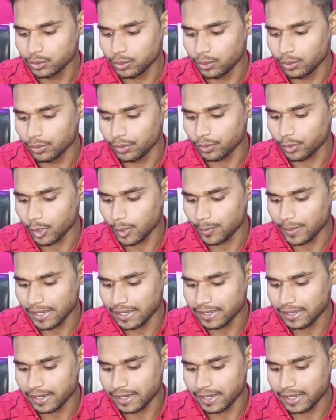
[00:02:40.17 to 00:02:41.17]
तो लोन को
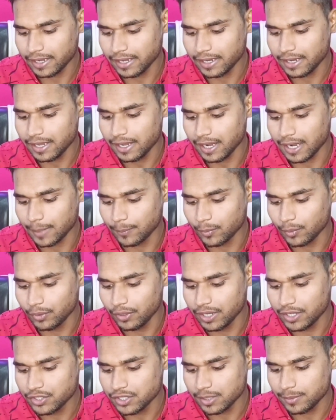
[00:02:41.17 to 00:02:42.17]
अप्लाई करने के लिए आपको
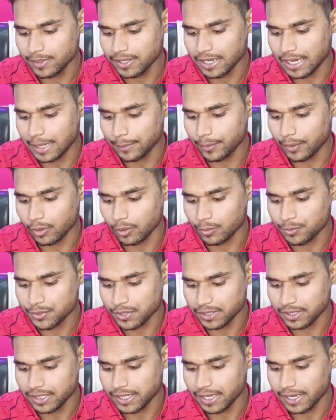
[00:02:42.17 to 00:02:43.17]
नीचे भी यहाँ पर
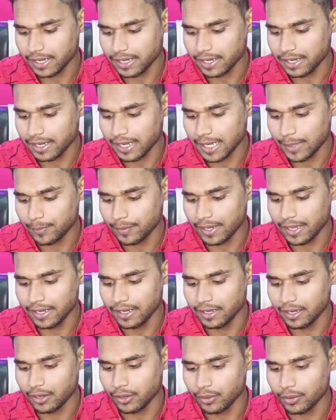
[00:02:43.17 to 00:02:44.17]
ऑप्शन दिया रहेगा
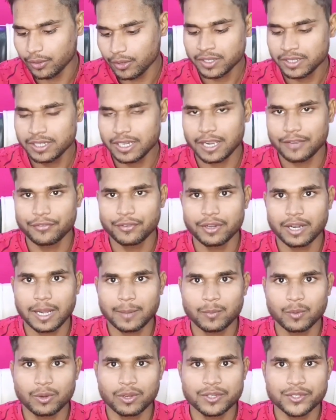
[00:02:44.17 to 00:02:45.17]
अप्लाई नाउ या फिर
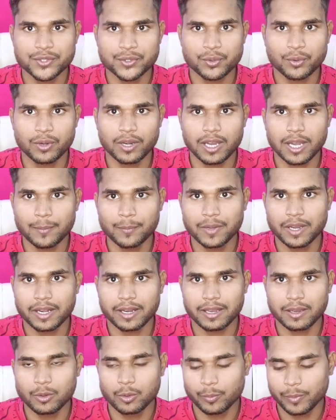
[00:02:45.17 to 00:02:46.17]
आप लोग स्क्रोल अप
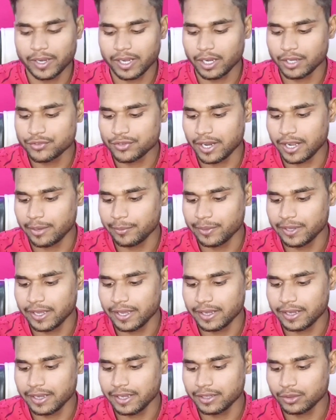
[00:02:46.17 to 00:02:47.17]
करके ऊपर के साइड में
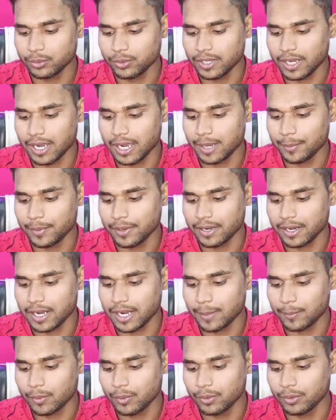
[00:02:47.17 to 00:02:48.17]
आएंगे तो यहाँ पर
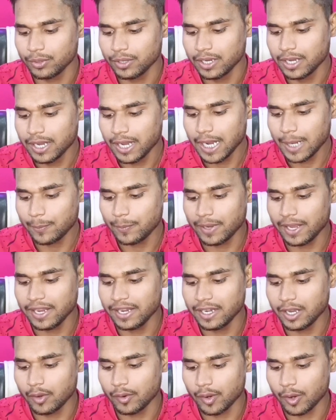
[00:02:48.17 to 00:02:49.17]
आपको
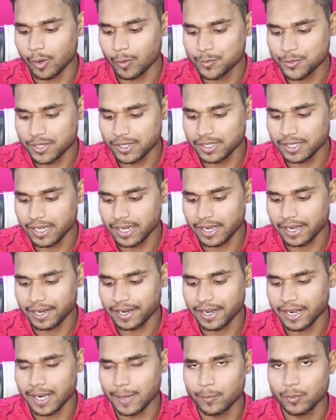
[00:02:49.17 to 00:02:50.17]
अप्लाई नाउ का ऑप्शन दिया
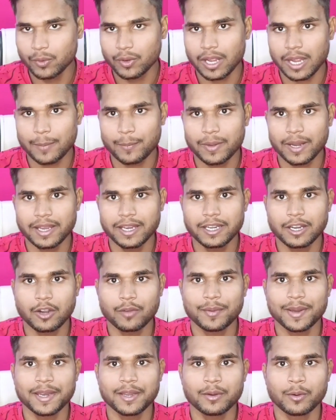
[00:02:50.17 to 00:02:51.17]
रहेगा आप लोग अप्लाई
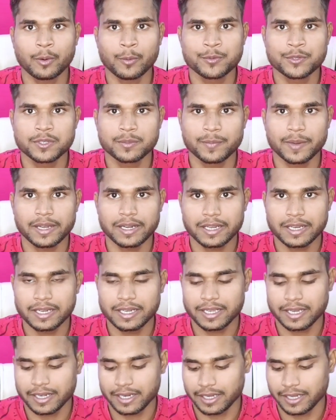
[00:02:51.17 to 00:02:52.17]
नाउ वाले ऑप्शन पर
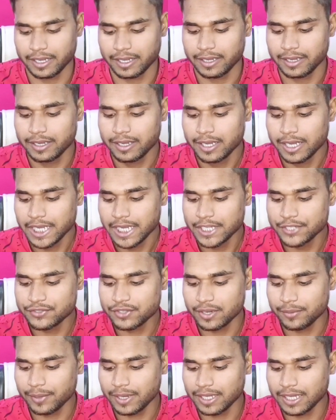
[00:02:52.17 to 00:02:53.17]
क्लिक करेंगे
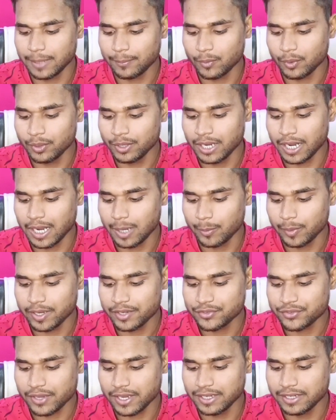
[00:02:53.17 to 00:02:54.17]
इसके बाद आपको यहाँ
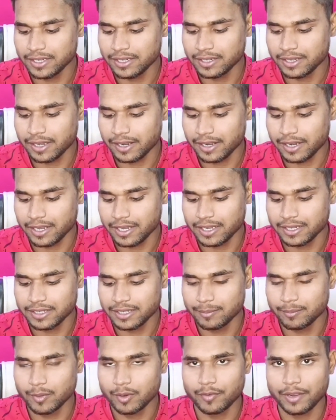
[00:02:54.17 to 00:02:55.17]
पर साइन इन करने के
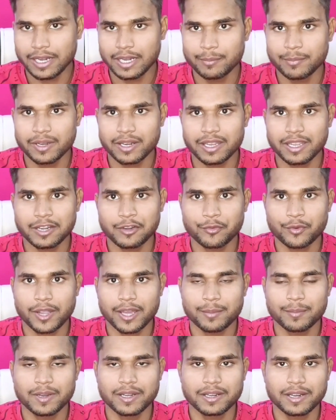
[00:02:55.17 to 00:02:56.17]
लिए मोबाइल नंबर की
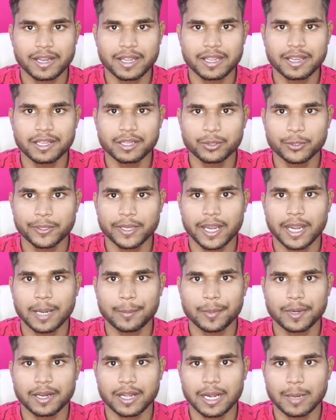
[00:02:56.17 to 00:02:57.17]
रिक्वायरमेंट रहेगी तो
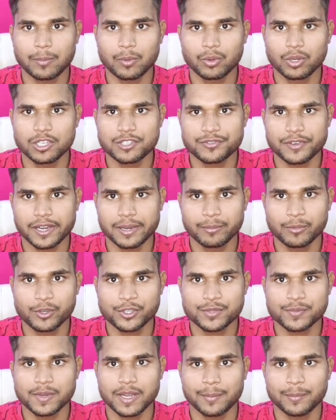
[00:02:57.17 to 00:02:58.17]
यहाँ पर आप लोग इस वाले
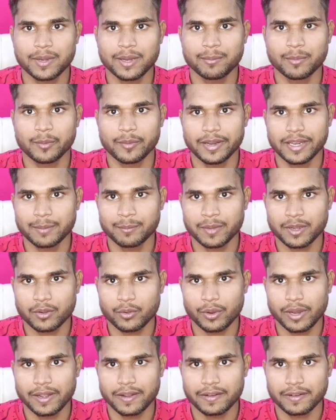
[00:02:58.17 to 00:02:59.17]
बॉक्स में अपने मोबाइल नंबर
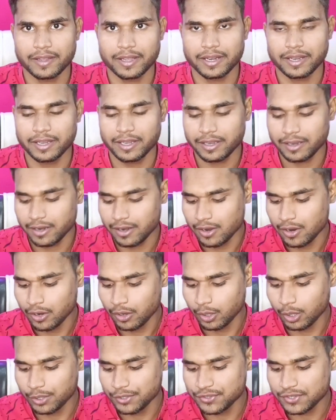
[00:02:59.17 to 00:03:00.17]
को एंटर करेंगे
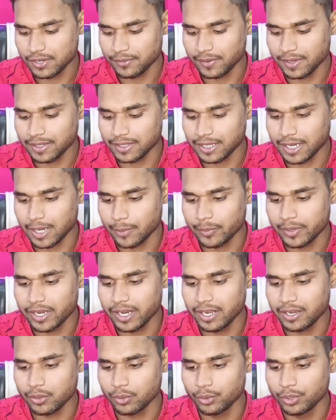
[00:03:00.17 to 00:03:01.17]
और इसके बाद आप
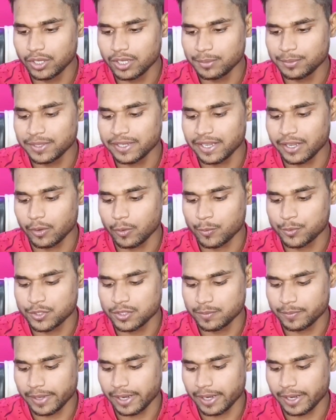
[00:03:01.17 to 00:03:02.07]
गेट ओ के ऑप्शन